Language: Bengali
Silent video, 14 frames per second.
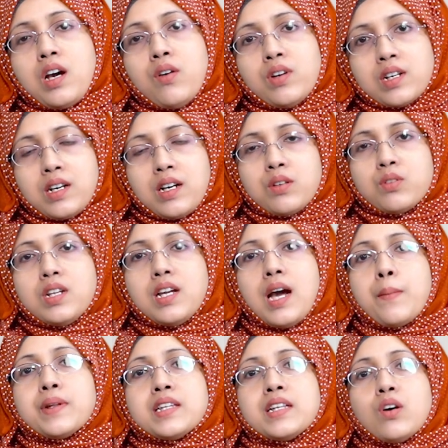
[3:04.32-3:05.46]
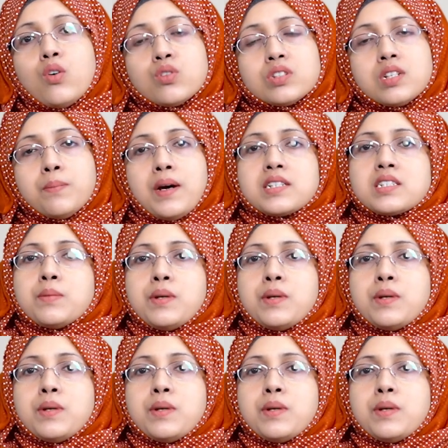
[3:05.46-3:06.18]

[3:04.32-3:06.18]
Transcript: খাওয়ার কারণে আমাদের অন্ত্রে বাসা